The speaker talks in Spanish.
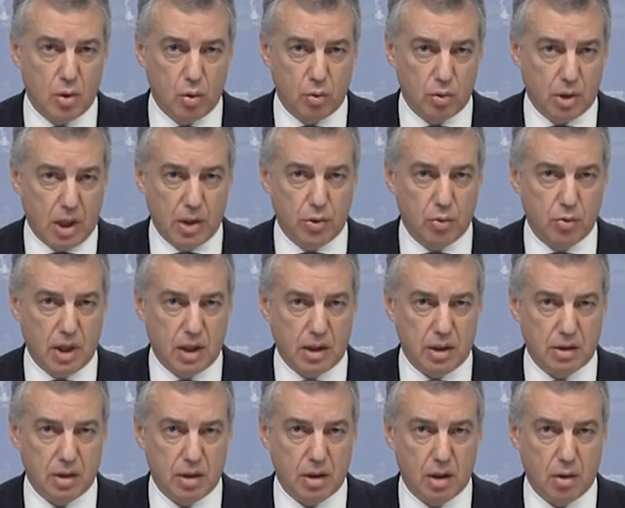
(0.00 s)
una ayuda
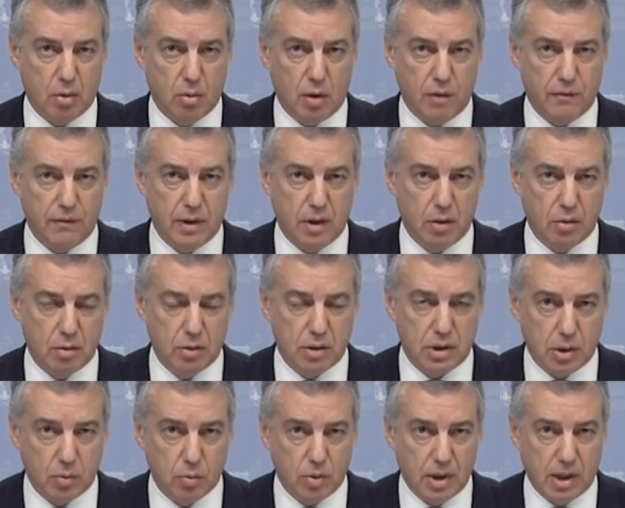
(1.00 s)
que tiene como fin
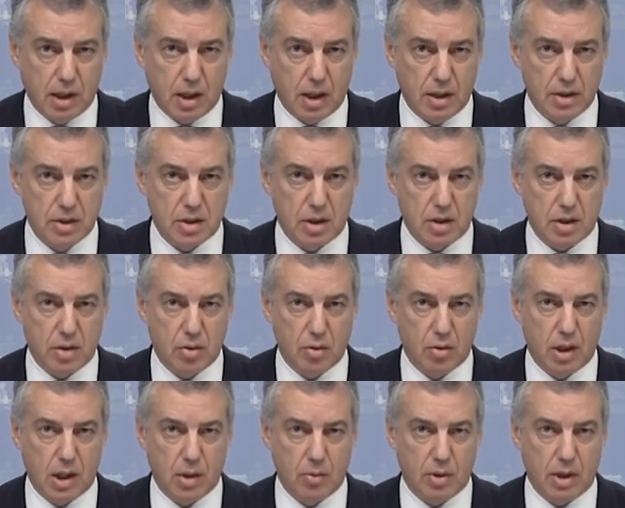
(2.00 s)
contribuir a la
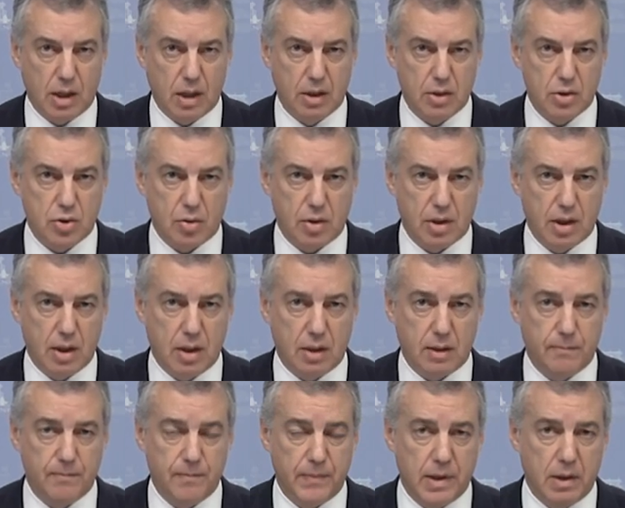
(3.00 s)
inserción laboral y
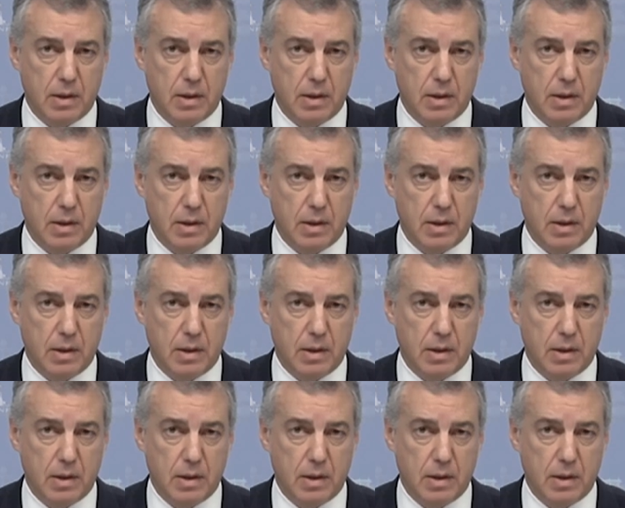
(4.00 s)
social.